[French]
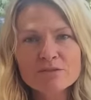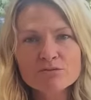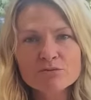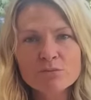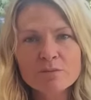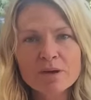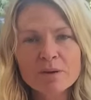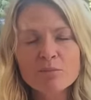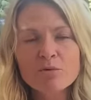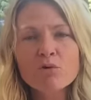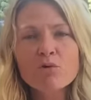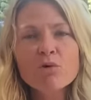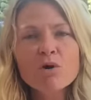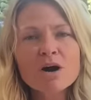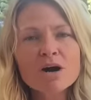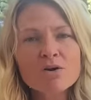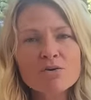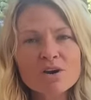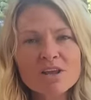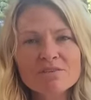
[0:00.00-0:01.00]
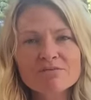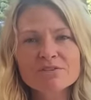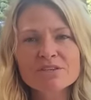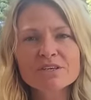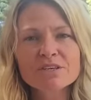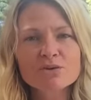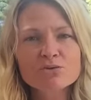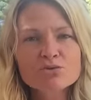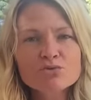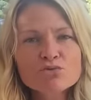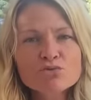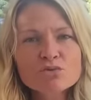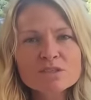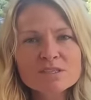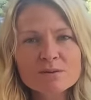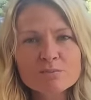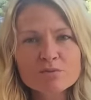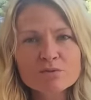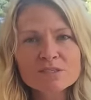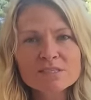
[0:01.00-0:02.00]
à vous-même, croire en la vie, en hein. tout
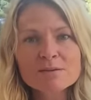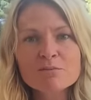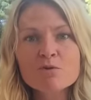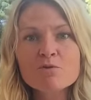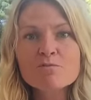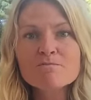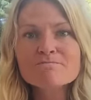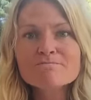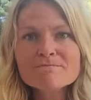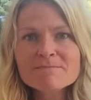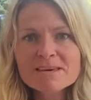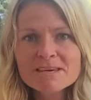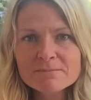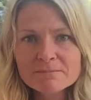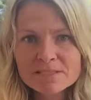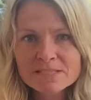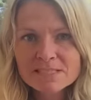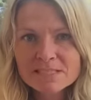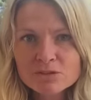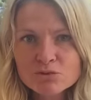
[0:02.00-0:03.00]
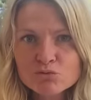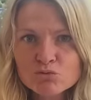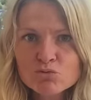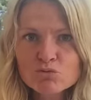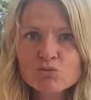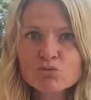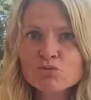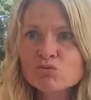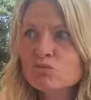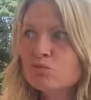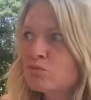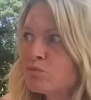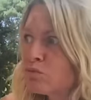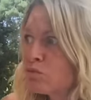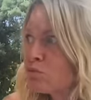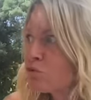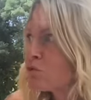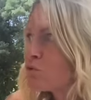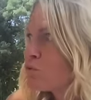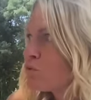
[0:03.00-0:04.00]
c'est possible, même si tout vous
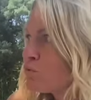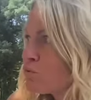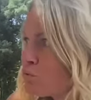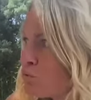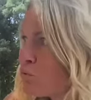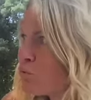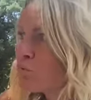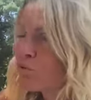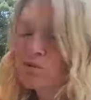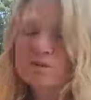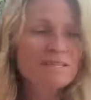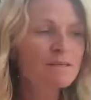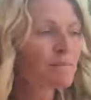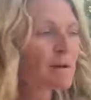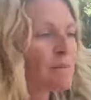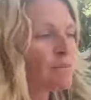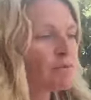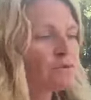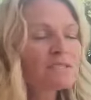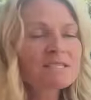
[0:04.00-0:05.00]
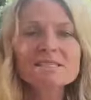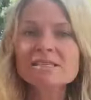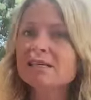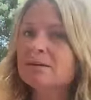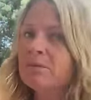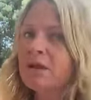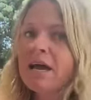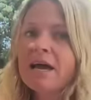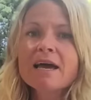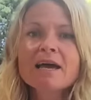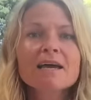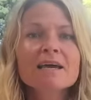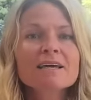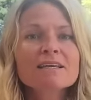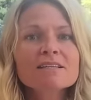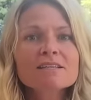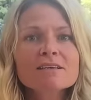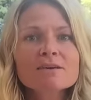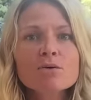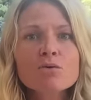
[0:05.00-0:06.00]
montre que non, que c'est pas possible.
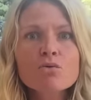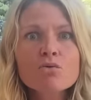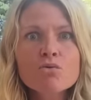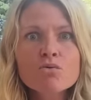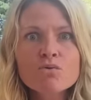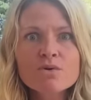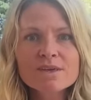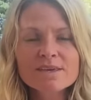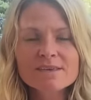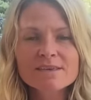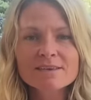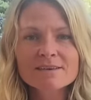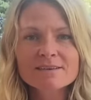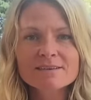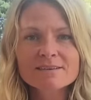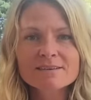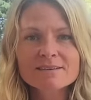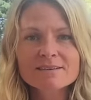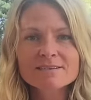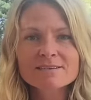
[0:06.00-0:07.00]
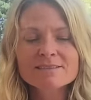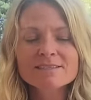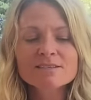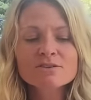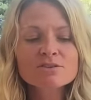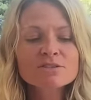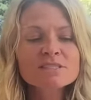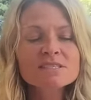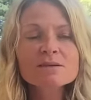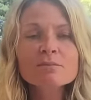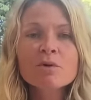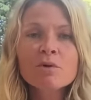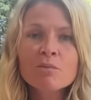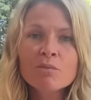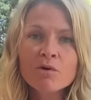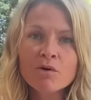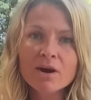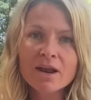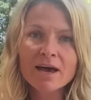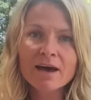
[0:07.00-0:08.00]
Oui, c'est dans ces
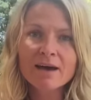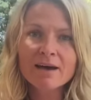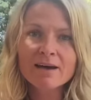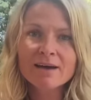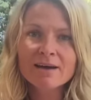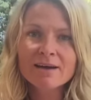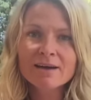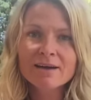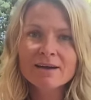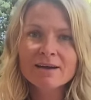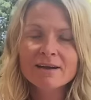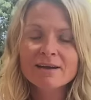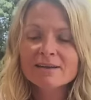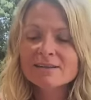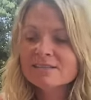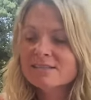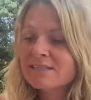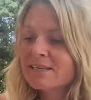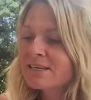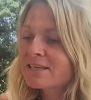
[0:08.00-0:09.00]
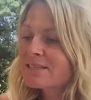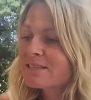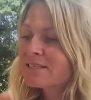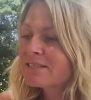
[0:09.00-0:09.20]
moments-là, c'est